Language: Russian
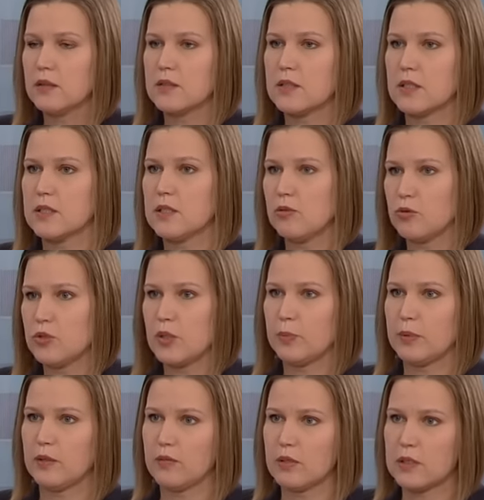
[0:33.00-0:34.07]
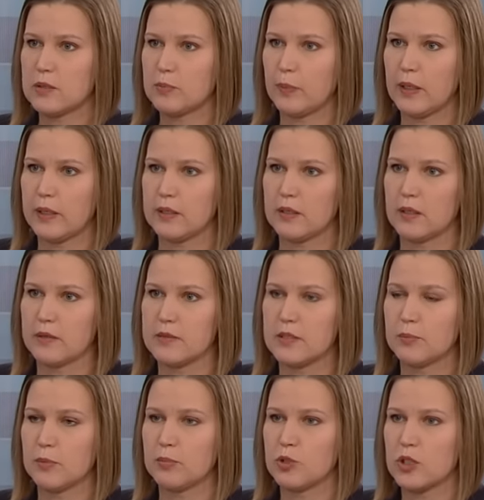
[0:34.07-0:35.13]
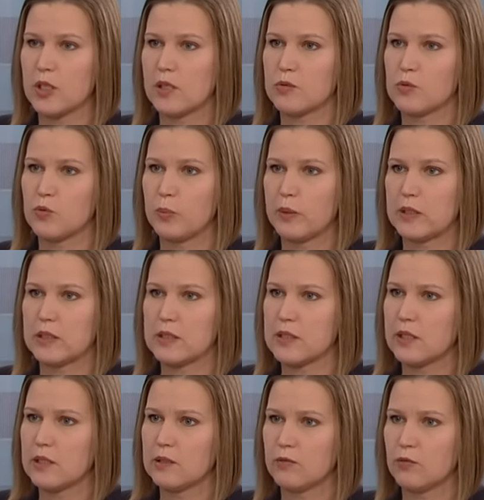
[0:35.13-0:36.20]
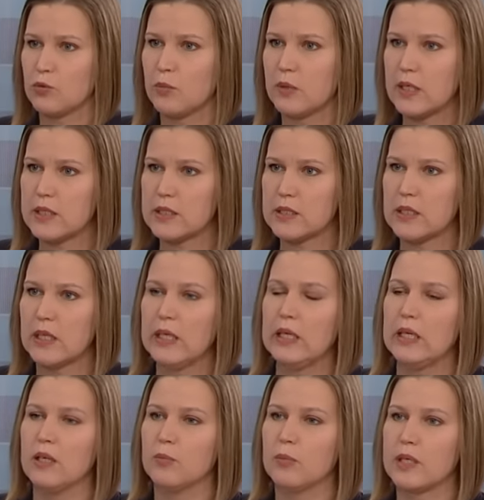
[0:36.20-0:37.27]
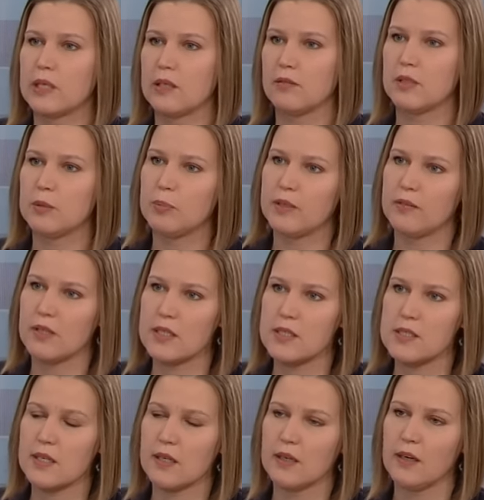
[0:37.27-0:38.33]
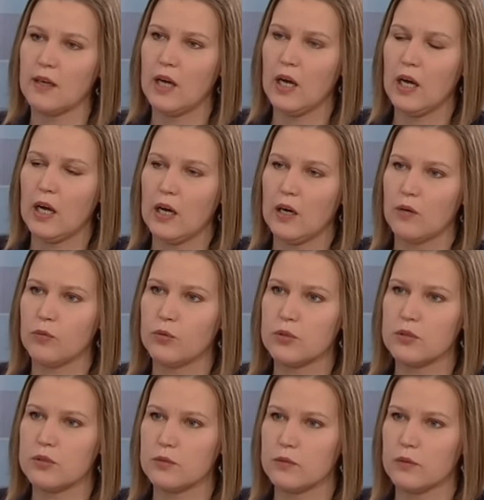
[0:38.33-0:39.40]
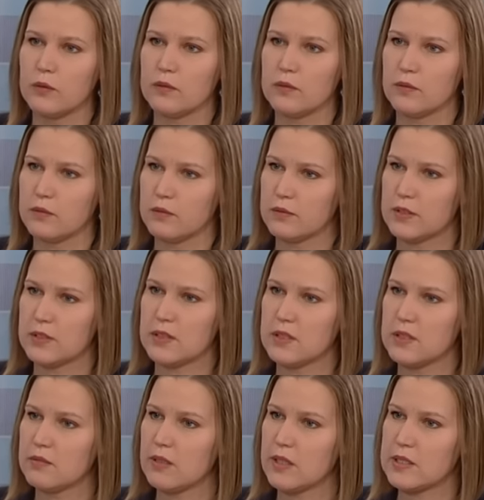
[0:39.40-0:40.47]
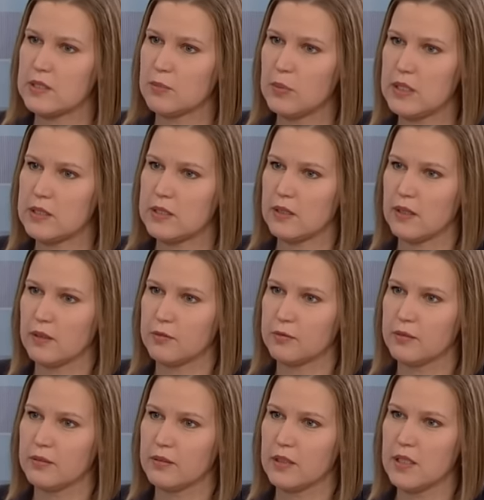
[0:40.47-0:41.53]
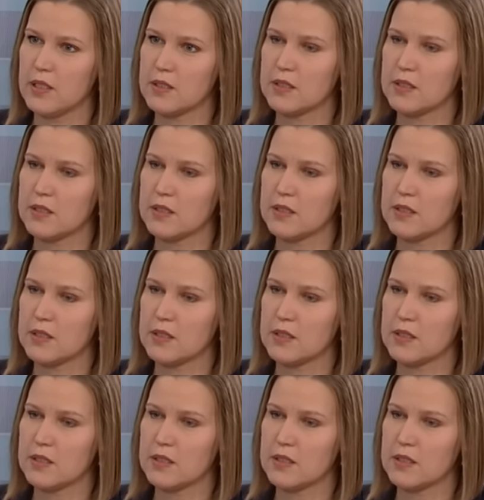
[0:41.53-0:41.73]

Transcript: среди людей появилась паника. Все побежали скупать оксалиновую мазь, марлевые повязки. Вот э, среди вас, медиков, есть